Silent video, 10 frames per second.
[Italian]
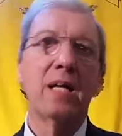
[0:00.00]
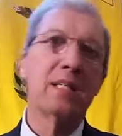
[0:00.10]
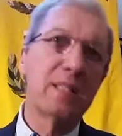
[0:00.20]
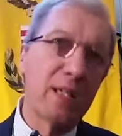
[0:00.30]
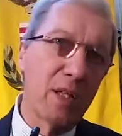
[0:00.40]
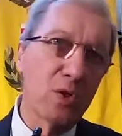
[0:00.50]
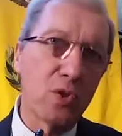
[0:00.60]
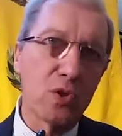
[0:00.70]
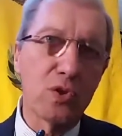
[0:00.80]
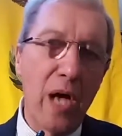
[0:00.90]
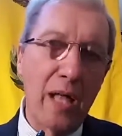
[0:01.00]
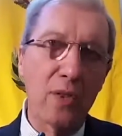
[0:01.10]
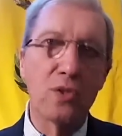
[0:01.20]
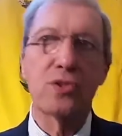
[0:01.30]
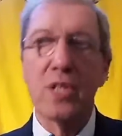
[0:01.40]
sia dello scorso
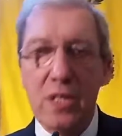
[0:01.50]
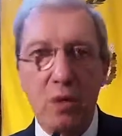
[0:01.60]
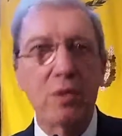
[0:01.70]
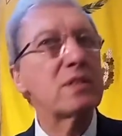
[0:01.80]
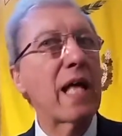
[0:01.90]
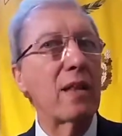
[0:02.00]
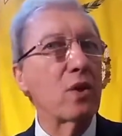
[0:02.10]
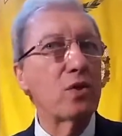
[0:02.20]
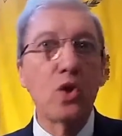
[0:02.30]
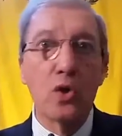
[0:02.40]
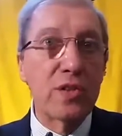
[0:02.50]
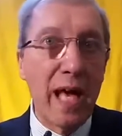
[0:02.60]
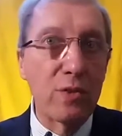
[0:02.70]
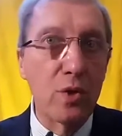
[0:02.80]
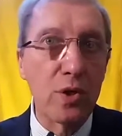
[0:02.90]
anno sia di quest'anno, non
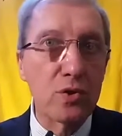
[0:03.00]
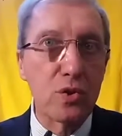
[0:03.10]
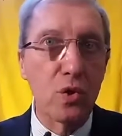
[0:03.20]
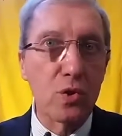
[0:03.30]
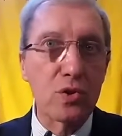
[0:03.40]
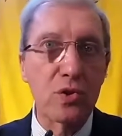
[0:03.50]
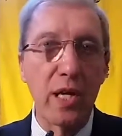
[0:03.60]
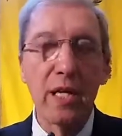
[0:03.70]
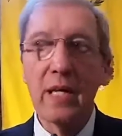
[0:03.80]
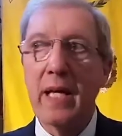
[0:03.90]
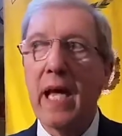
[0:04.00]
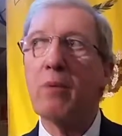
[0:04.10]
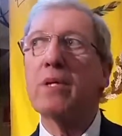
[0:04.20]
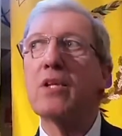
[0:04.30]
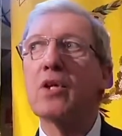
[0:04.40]
danno risorse e
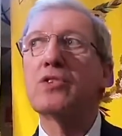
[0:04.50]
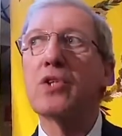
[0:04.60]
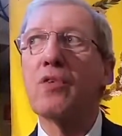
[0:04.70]
quindi noi ci